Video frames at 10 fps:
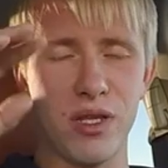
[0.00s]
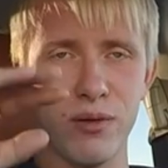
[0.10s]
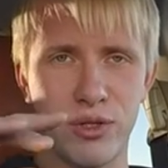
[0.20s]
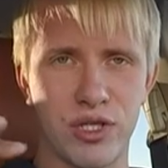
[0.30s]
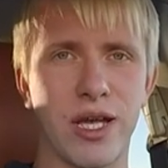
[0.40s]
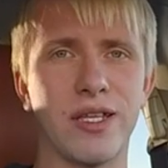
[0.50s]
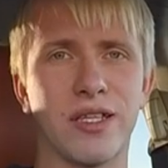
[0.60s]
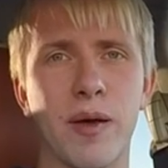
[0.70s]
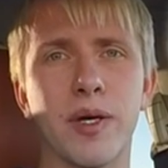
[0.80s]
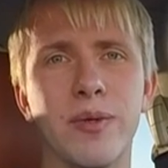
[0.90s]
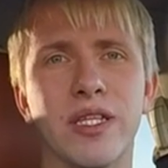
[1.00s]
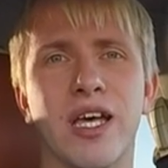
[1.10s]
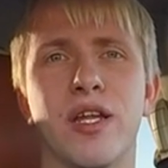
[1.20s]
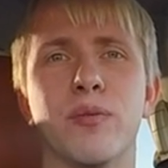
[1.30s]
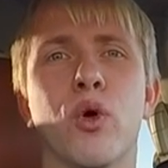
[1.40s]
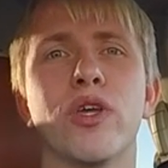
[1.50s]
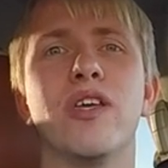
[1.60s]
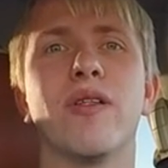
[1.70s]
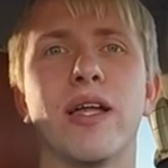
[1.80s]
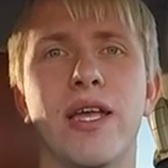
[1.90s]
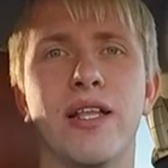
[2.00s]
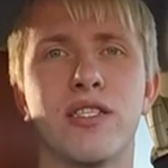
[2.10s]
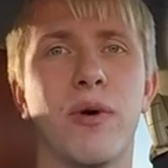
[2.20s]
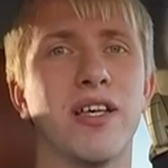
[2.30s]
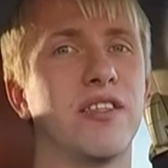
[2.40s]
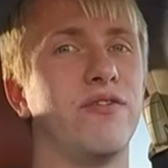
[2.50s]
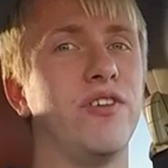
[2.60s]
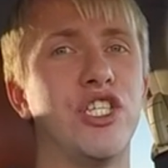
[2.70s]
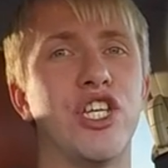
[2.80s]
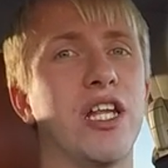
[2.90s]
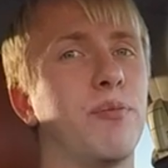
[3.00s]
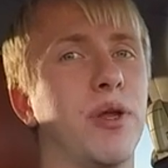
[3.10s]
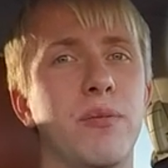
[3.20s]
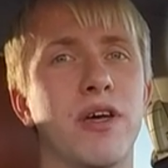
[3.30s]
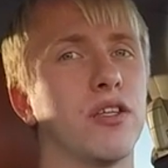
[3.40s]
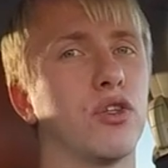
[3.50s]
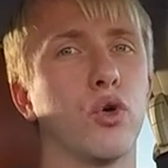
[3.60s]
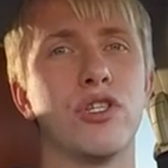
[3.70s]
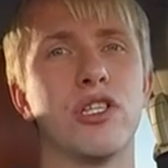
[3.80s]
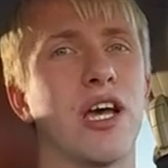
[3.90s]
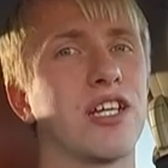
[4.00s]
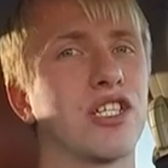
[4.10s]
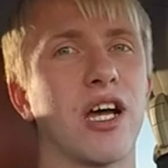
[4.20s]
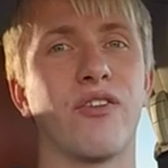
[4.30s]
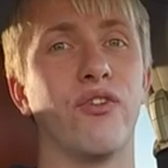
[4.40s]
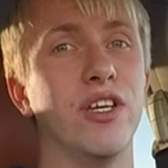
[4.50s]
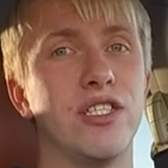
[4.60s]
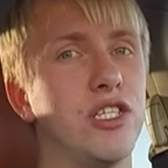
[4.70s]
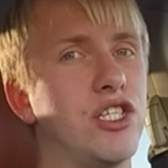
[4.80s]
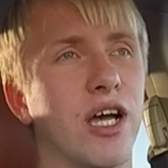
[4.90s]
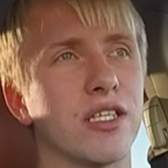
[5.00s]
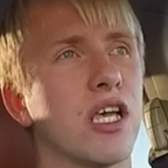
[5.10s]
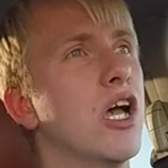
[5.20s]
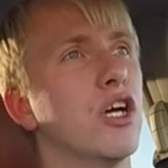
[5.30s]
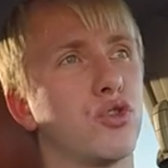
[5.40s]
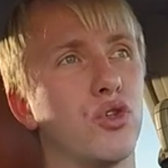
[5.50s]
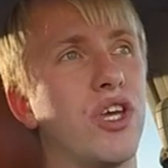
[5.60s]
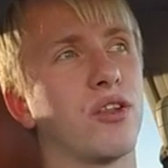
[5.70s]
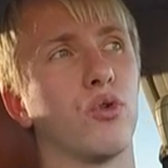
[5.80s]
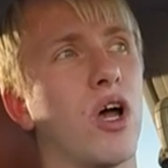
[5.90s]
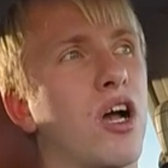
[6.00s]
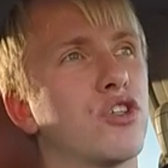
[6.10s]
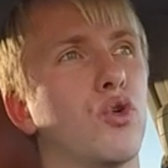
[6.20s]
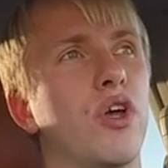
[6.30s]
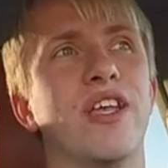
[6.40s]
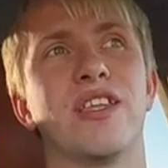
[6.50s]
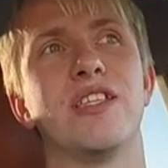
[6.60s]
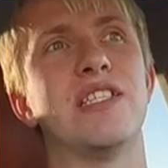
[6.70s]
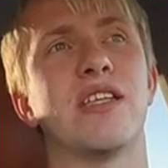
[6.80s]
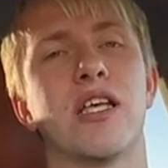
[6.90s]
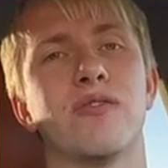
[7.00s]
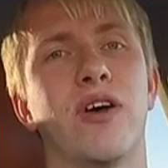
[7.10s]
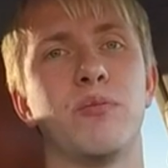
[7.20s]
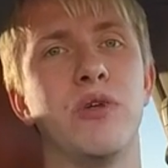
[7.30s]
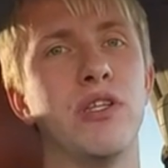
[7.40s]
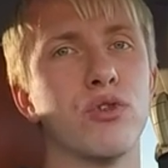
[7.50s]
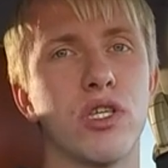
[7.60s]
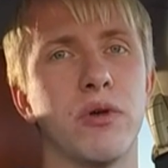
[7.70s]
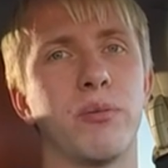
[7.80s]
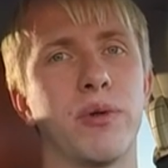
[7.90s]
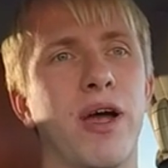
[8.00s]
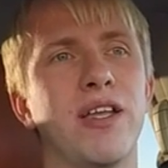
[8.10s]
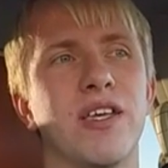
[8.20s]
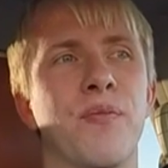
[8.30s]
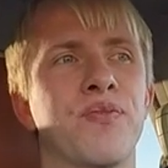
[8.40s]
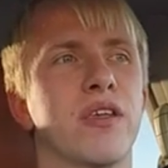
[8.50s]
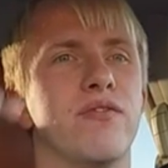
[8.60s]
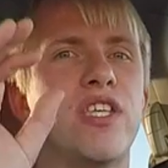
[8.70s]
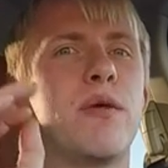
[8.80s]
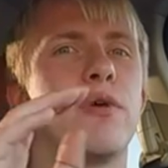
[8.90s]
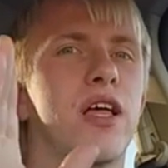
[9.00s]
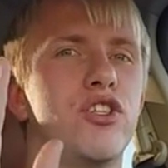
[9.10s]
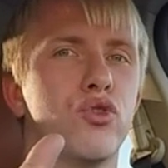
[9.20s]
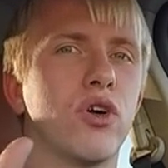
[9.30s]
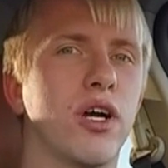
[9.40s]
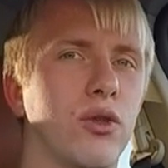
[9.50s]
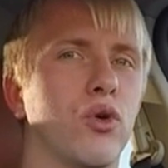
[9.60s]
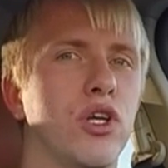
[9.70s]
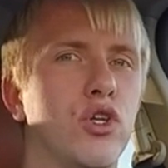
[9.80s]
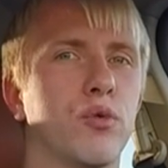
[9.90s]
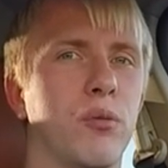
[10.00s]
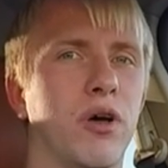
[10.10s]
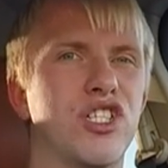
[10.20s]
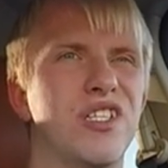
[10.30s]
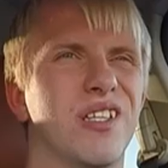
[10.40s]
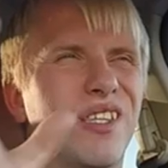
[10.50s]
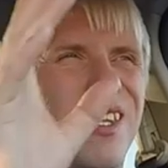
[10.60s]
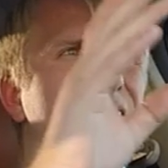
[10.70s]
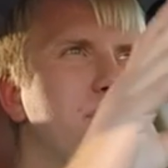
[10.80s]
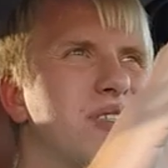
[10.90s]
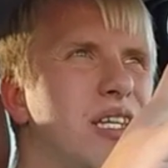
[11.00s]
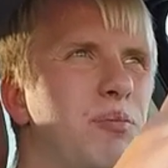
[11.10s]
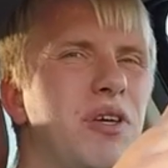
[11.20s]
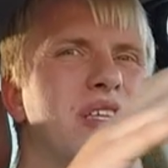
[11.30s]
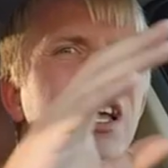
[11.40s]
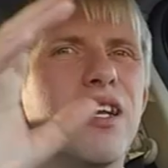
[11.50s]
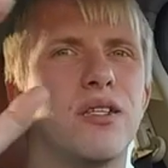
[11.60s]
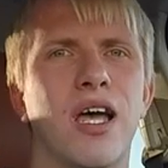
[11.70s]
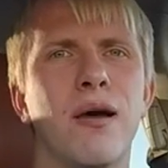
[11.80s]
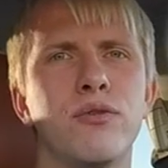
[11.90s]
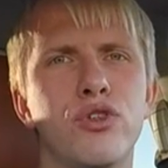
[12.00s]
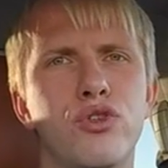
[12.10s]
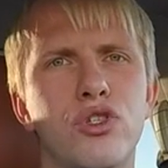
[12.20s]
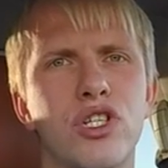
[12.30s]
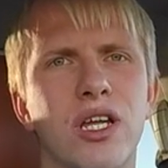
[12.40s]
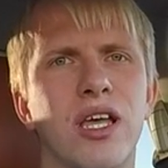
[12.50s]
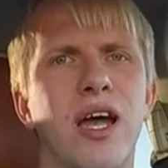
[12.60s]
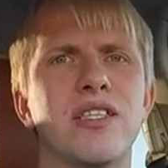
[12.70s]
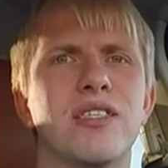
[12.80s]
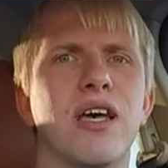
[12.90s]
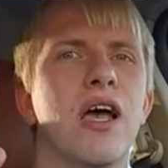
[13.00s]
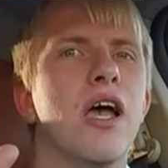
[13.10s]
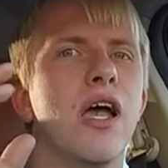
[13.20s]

Почитайте там комментарии. Многие владельцы Мазды визжали примерно точно так же, как вы сейчас. Что я дурак, что это нельзя назвать минусами. Понимаете? Вся мелочуга, которая идет по машине, там скрипит, там чуть-чуть шатается.